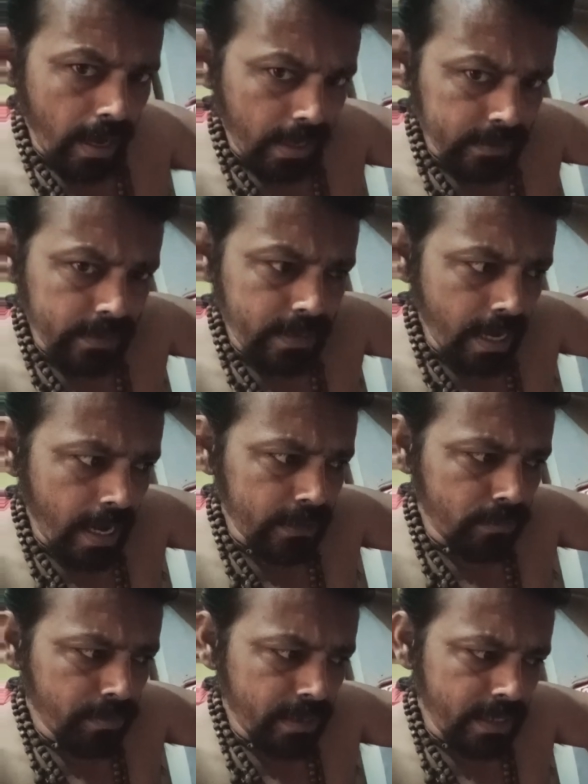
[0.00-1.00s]

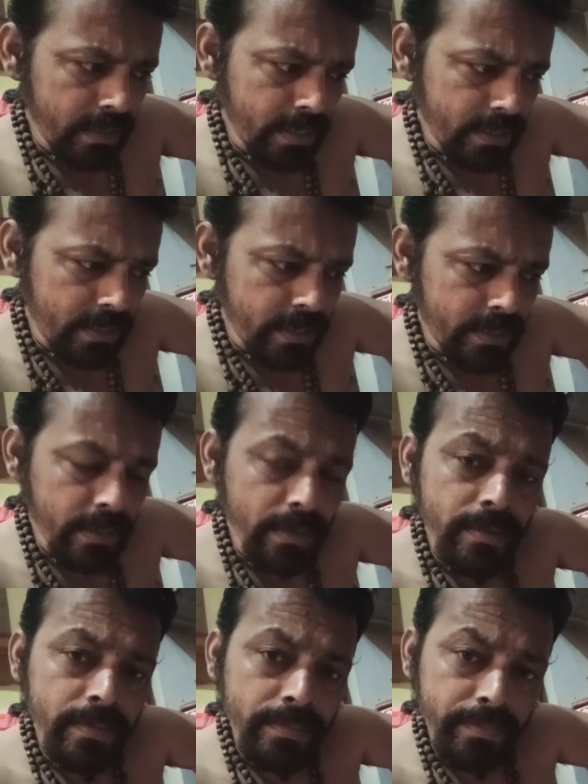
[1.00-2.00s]
अध्यात्म की दृष्टि से
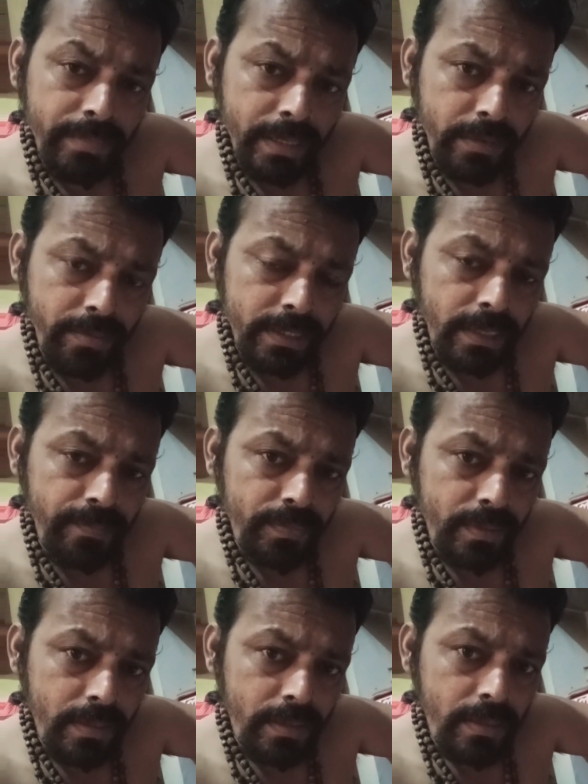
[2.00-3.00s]
मेन वजह
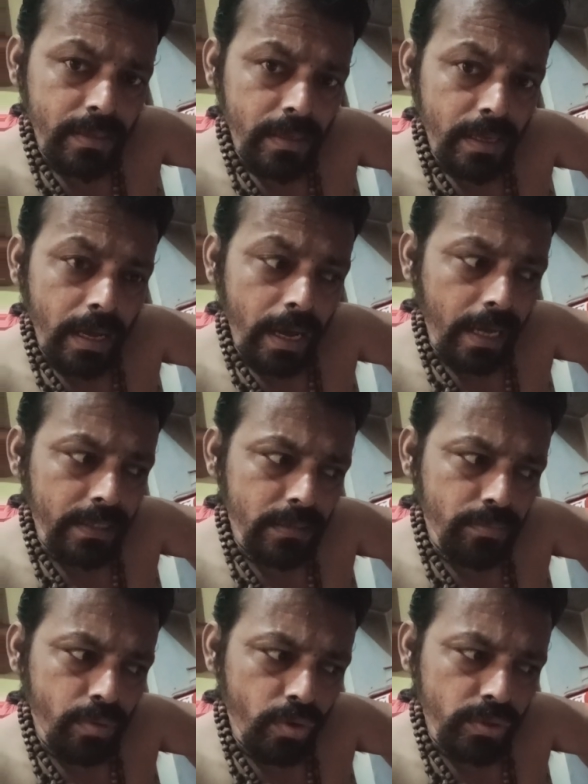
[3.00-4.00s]

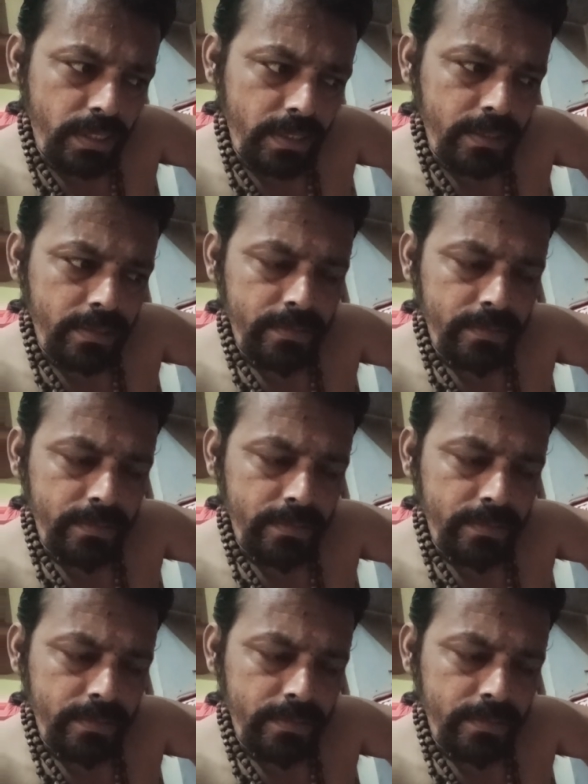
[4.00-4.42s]
अधिभौतिक